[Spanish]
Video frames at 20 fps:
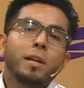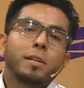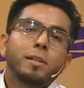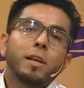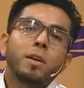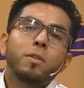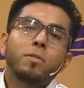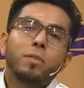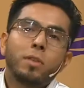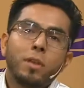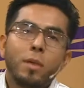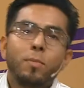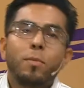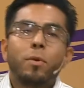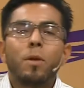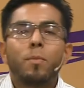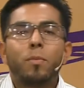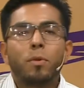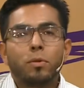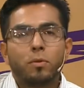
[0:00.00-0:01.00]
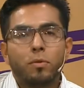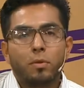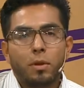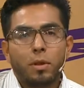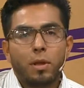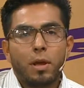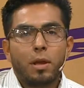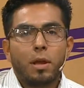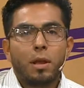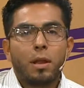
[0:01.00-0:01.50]
gracias a ustedes por la
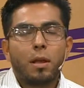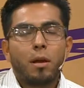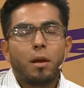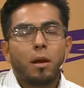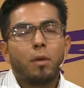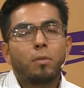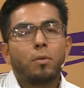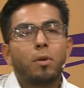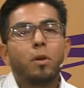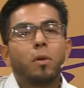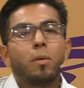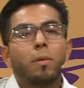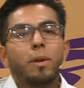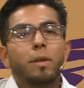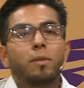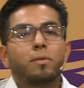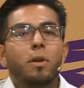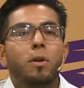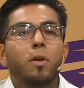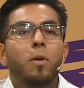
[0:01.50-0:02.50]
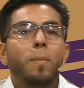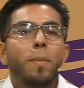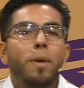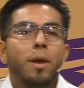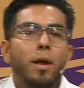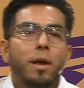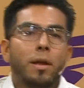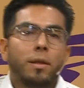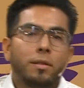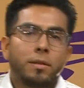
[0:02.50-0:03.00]
oportunidad que da cada uno de los venezolanos
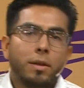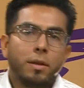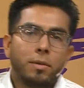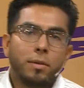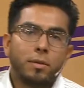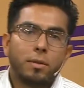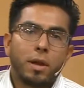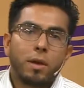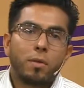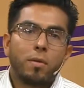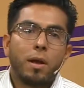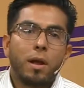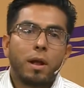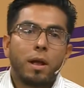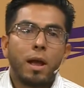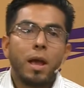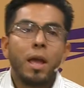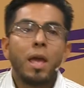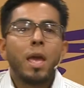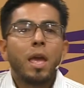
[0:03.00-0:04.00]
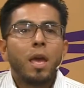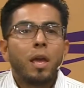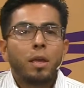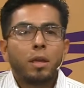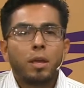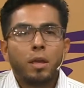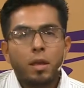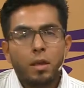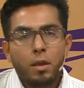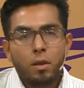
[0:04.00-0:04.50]
para entrevistarnos acá.
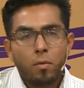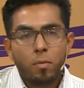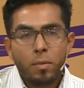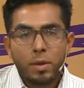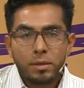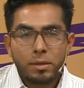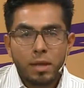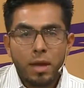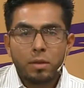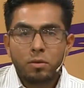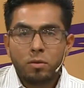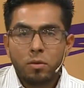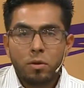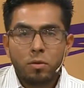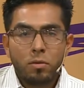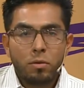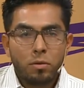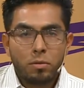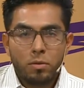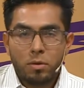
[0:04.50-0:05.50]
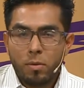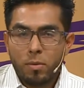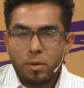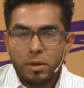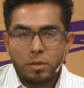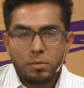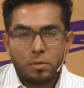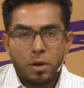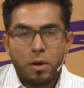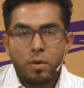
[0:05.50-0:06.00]
Y un mensaje a todos nuestros
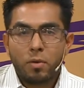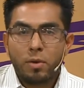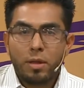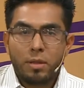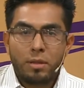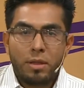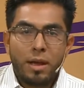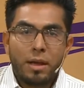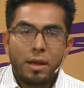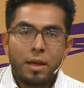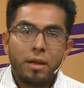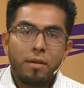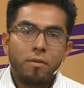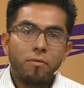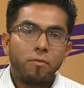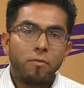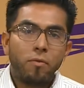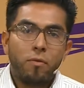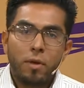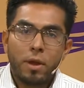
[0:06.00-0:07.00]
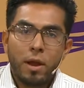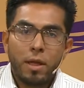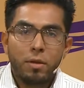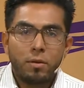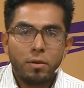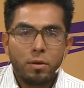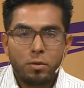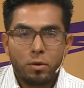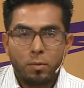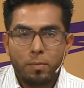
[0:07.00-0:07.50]
venezolanos que están fuera
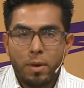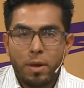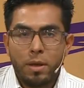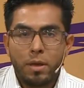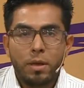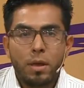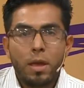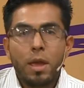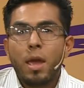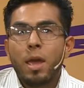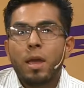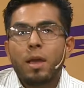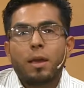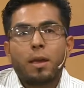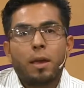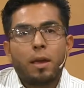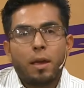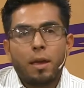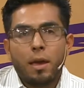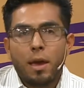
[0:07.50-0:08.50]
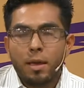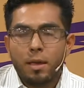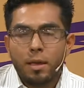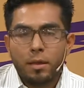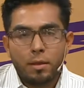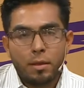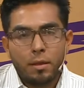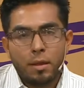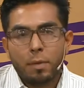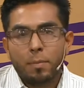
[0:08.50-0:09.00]
de nuestro país, que hay
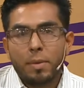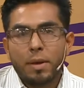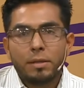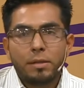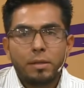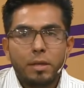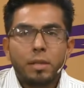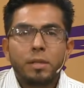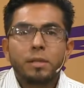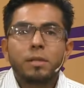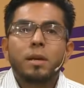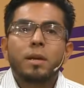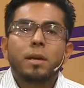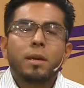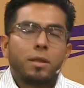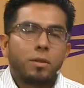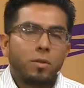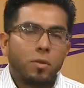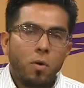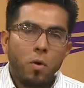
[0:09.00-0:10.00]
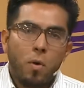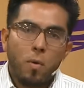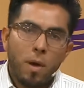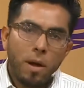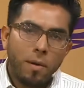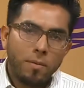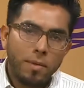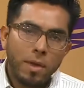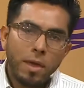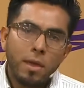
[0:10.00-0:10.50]
que tener paciencia, que todo
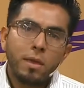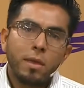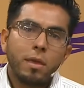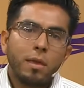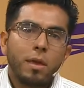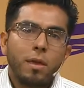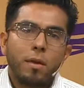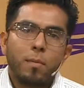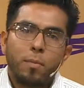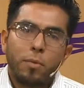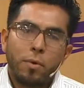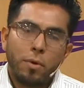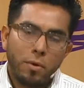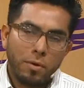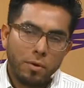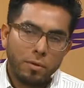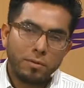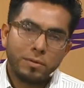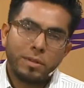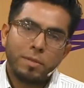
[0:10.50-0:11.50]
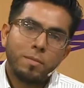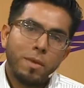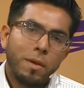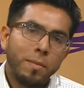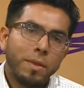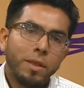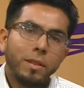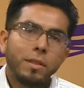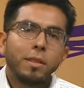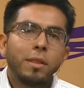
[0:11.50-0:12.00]
va bien y que
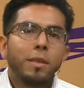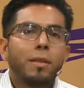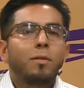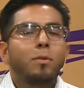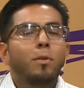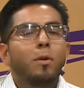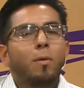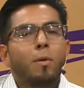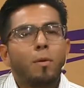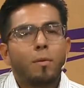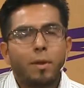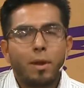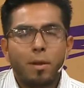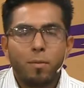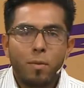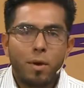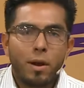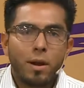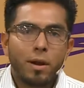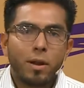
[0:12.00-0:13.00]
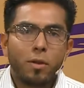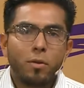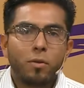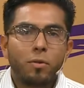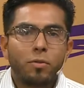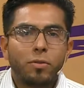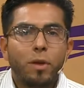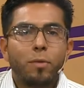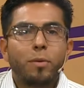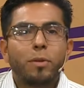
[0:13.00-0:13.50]
próximamente nos volveremos a
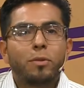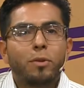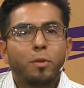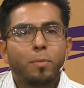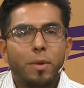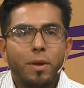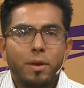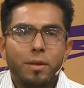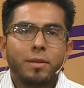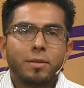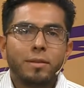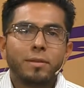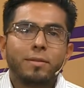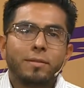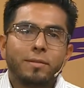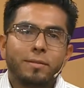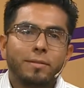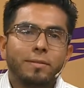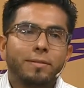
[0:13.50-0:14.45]
reencontrar nuestro país.